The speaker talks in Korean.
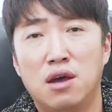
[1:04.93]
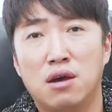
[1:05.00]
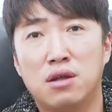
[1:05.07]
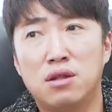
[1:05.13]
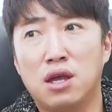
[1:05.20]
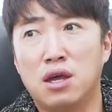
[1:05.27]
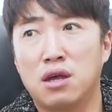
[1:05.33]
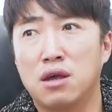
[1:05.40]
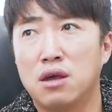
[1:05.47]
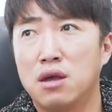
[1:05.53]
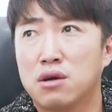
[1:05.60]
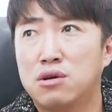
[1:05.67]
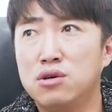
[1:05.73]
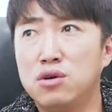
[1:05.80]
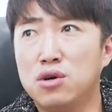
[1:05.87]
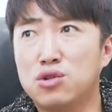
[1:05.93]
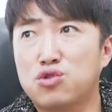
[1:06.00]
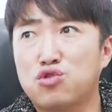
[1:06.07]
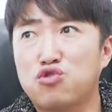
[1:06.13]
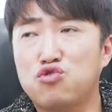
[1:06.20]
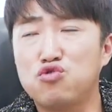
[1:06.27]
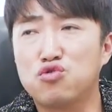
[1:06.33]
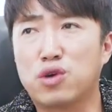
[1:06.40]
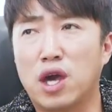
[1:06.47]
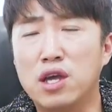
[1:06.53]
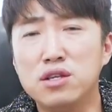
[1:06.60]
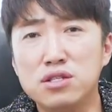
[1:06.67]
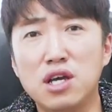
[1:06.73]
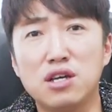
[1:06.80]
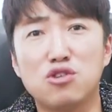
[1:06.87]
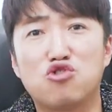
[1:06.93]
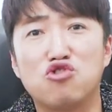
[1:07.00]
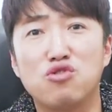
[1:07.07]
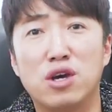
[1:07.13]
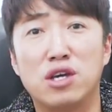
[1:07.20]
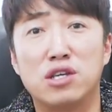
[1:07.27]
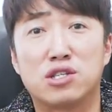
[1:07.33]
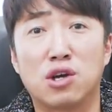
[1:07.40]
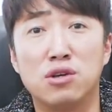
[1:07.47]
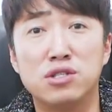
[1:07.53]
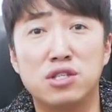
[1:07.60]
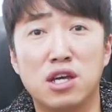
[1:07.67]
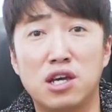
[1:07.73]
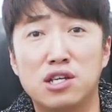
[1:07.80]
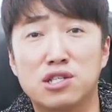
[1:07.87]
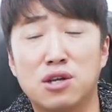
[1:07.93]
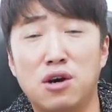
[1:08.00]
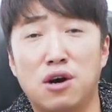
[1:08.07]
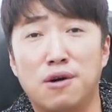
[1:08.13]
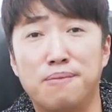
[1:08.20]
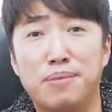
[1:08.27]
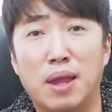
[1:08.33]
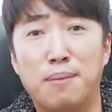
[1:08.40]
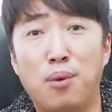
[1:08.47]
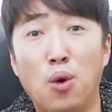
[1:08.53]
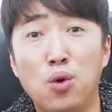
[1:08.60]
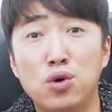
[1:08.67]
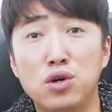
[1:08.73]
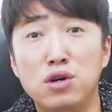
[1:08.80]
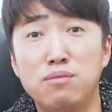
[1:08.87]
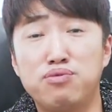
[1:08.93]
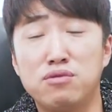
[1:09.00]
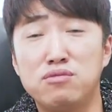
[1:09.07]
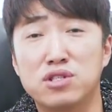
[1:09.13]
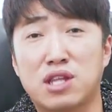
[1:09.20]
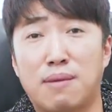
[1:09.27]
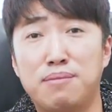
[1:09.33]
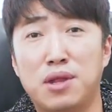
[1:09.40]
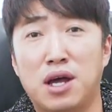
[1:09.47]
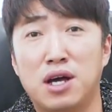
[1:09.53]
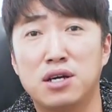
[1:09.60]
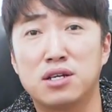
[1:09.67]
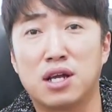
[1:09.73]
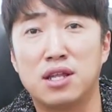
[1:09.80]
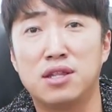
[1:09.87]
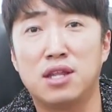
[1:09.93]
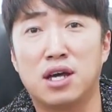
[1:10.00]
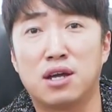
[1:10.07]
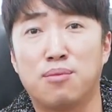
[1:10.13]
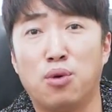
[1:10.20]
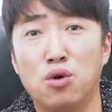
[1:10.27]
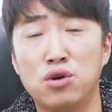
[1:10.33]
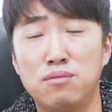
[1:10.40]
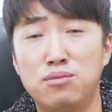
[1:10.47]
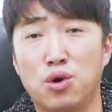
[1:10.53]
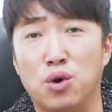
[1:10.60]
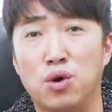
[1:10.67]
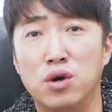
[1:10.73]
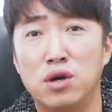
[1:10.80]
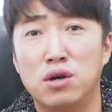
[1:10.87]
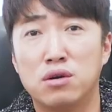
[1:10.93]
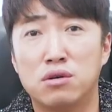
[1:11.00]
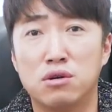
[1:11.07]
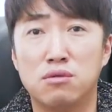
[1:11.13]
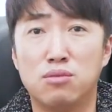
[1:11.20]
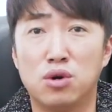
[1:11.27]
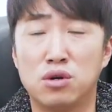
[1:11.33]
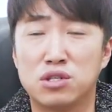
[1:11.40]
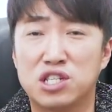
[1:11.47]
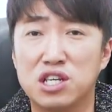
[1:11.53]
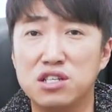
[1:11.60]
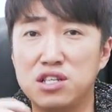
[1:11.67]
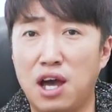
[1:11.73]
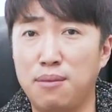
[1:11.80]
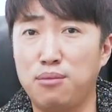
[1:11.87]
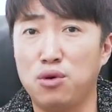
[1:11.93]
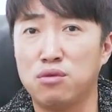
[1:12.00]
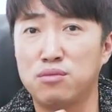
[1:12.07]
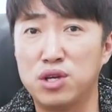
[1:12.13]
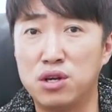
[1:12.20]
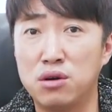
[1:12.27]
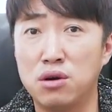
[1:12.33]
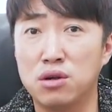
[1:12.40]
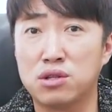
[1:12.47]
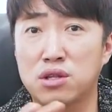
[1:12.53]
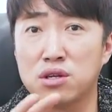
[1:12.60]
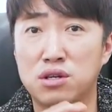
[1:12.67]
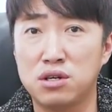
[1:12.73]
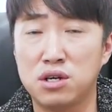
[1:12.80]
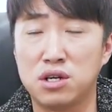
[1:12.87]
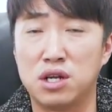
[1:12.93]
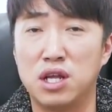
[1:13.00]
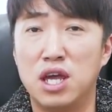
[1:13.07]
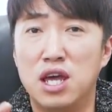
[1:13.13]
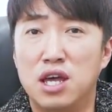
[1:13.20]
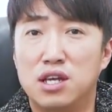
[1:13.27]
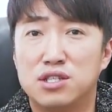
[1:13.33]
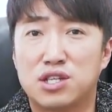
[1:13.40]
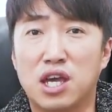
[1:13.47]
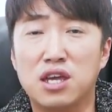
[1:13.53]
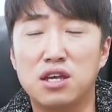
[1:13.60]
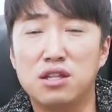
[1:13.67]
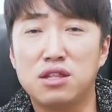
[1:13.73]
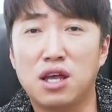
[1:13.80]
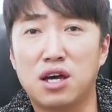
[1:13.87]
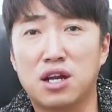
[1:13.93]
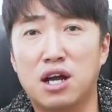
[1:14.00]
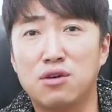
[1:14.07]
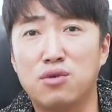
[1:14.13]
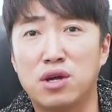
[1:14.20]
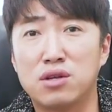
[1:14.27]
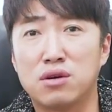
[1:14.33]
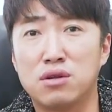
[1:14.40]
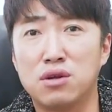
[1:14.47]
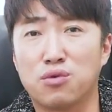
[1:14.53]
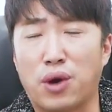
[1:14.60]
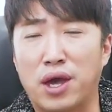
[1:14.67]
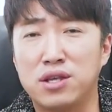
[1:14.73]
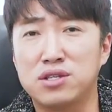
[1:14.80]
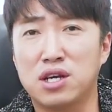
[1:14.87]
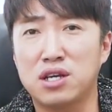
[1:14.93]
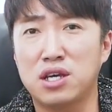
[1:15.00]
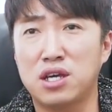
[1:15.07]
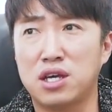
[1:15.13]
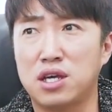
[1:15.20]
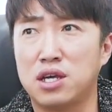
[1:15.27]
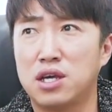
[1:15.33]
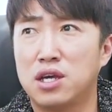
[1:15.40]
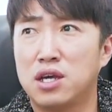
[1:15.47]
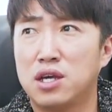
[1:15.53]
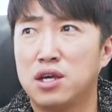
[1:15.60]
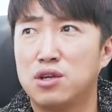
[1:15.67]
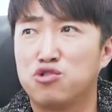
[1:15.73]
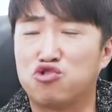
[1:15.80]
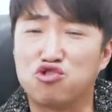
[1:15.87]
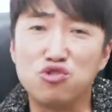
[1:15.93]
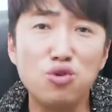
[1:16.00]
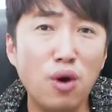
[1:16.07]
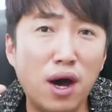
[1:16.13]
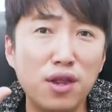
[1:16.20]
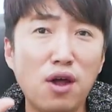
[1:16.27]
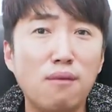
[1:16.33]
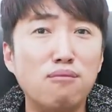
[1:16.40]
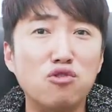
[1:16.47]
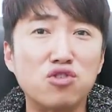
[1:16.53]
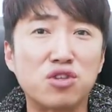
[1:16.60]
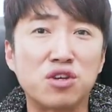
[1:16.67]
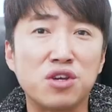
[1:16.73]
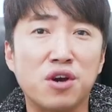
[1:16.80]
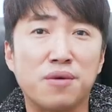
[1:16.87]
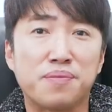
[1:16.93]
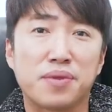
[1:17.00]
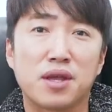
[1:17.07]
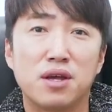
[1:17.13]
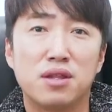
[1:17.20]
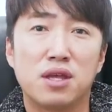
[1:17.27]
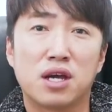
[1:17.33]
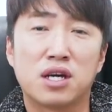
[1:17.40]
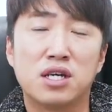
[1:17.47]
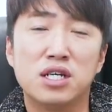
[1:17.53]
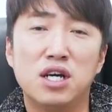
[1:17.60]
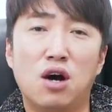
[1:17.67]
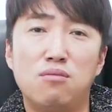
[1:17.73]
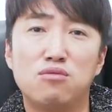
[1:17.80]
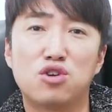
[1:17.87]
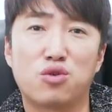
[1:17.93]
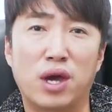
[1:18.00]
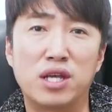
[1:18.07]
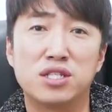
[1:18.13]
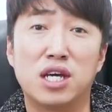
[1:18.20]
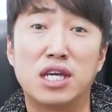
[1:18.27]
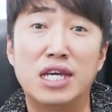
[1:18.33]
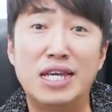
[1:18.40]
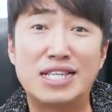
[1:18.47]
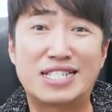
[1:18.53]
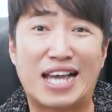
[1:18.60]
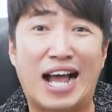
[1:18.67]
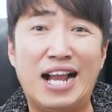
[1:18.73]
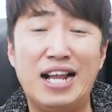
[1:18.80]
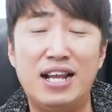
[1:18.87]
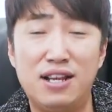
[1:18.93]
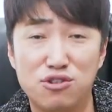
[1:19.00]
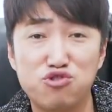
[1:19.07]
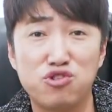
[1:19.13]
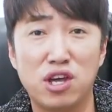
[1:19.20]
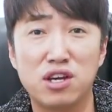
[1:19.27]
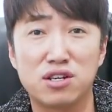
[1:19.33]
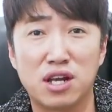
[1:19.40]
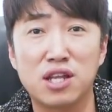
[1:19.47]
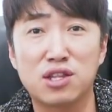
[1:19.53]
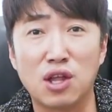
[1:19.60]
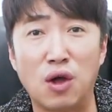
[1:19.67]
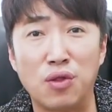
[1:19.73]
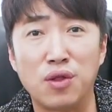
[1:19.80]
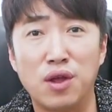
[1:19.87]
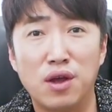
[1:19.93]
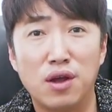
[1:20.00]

근데 그것도 굉장히 중요해 이 전쟁에서 보급품을 담당을 한다 보급로 그리고 뭐 식량 보급 뭐 이런 것들을 챙긴다라고 하는 거는 굉장히 중요한 업무거든요 근데 그 업무를 굉장히 잘 수행을 했던